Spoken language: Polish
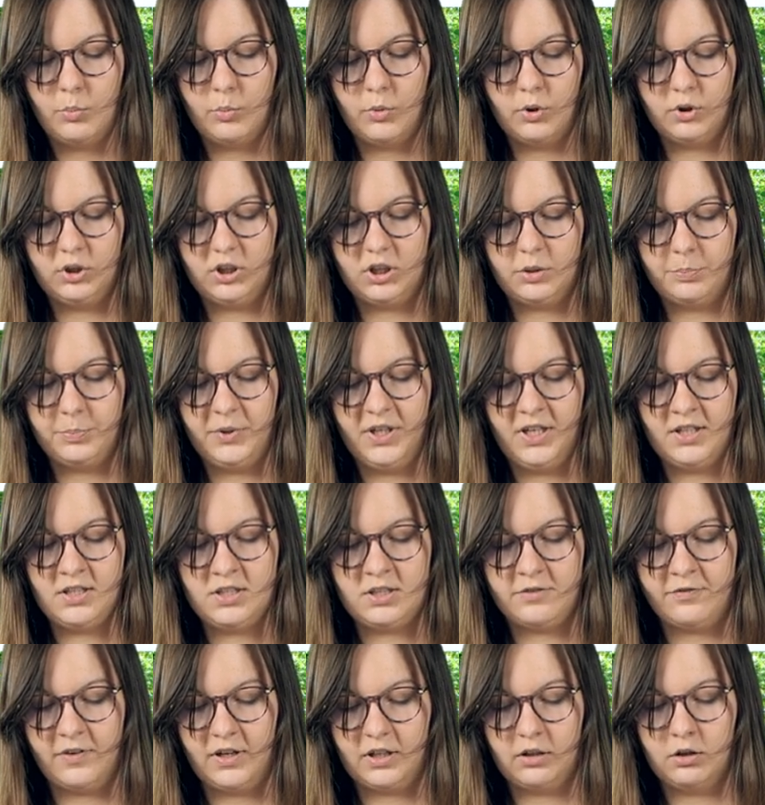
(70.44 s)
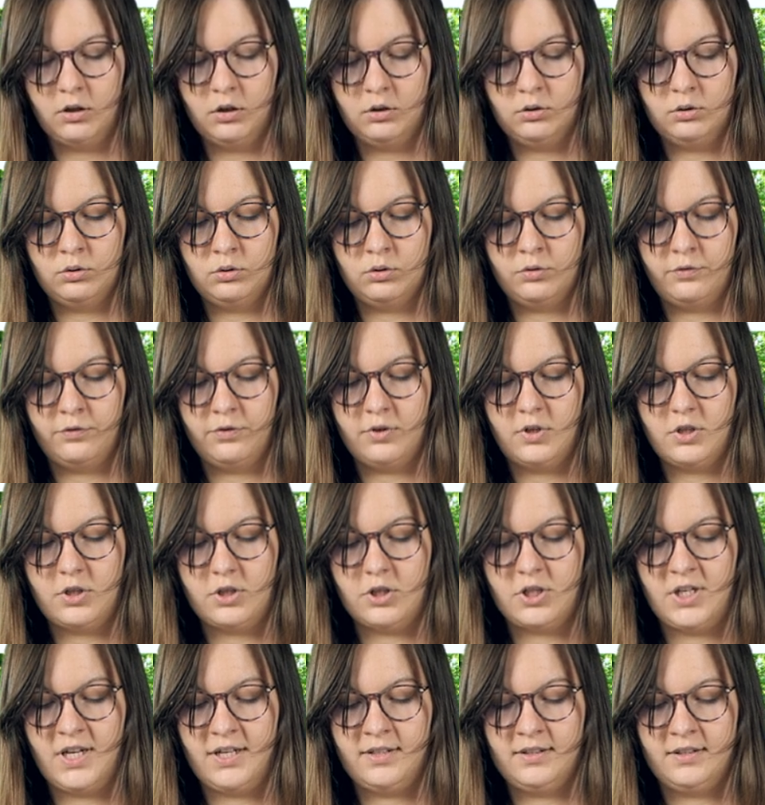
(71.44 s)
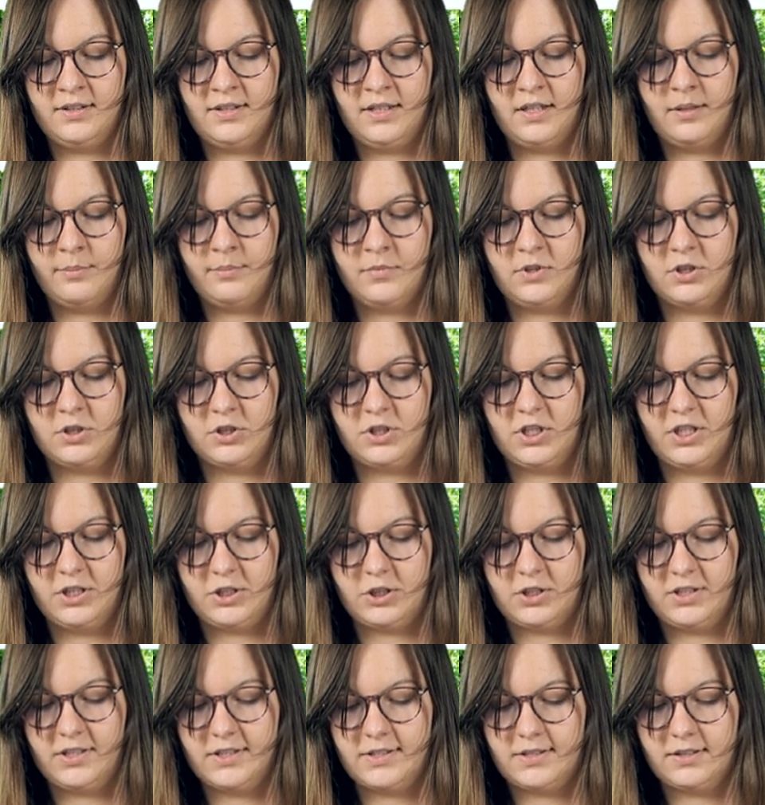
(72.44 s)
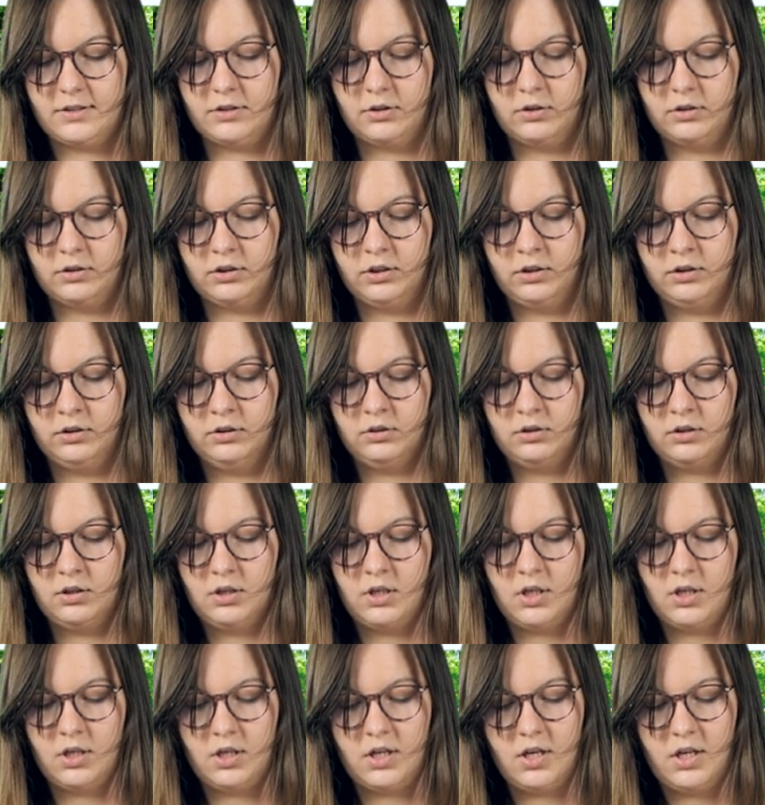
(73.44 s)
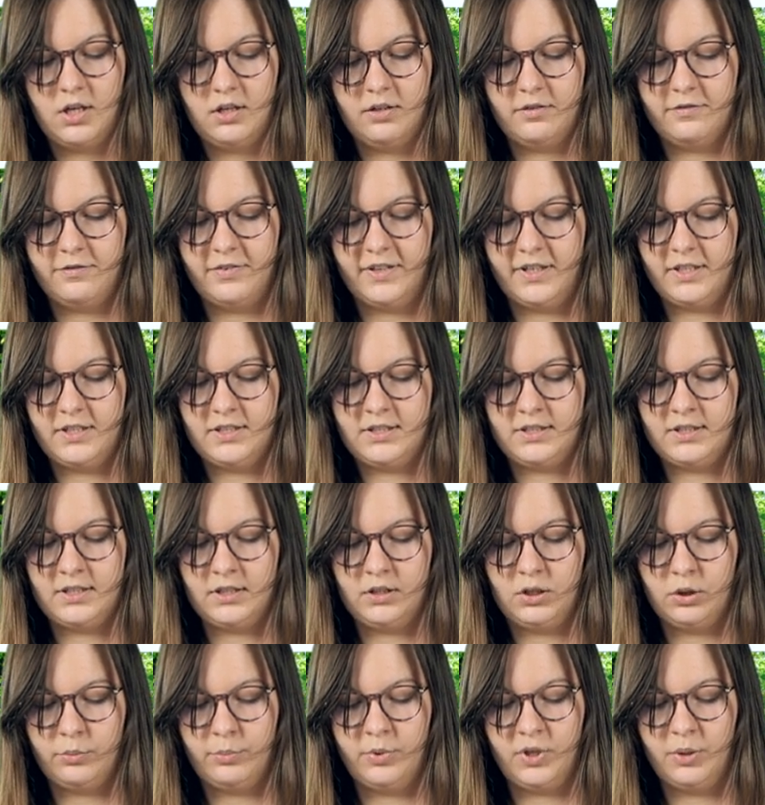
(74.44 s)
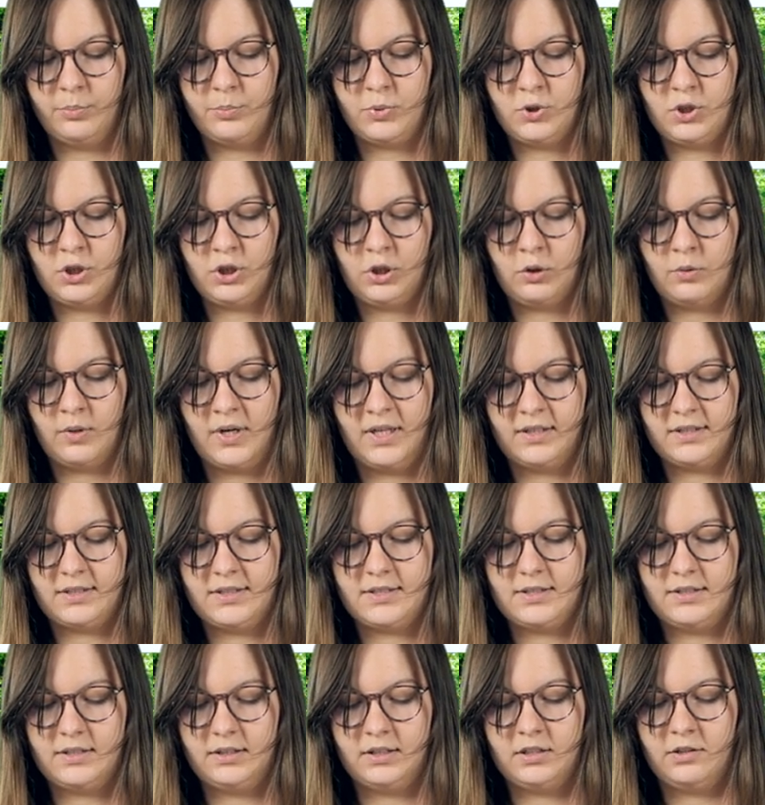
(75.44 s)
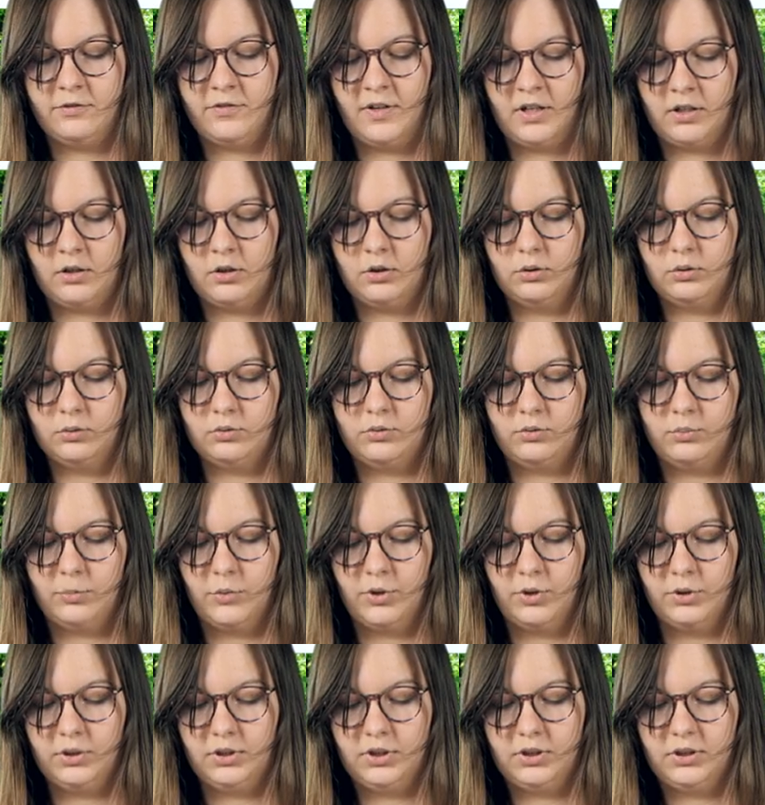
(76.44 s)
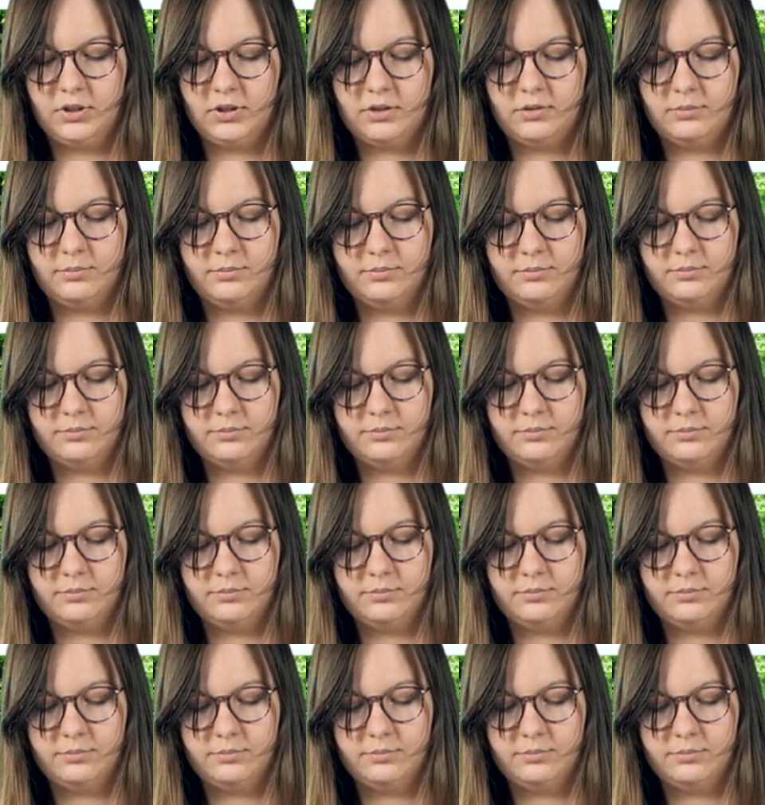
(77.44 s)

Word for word: Moich pięć wagonów rzędem grzecznie stoi. Weźcie dobry przykład z tych wagonów moich.